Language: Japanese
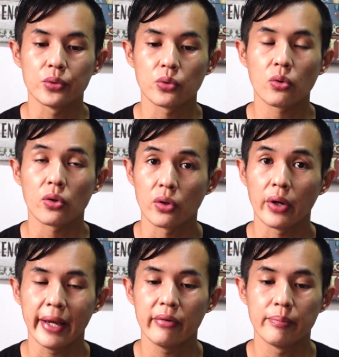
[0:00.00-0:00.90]
いうところ
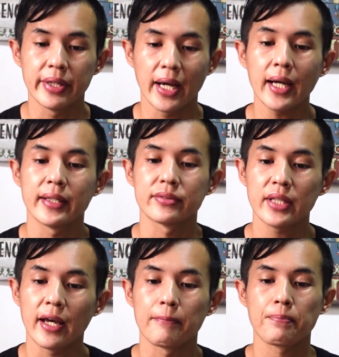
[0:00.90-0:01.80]
の FBI です
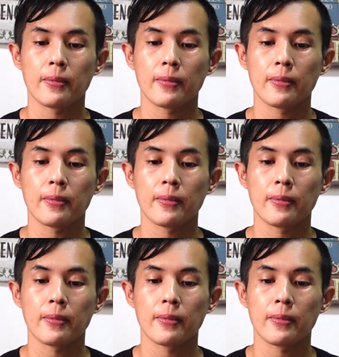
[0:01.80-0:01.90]
ね。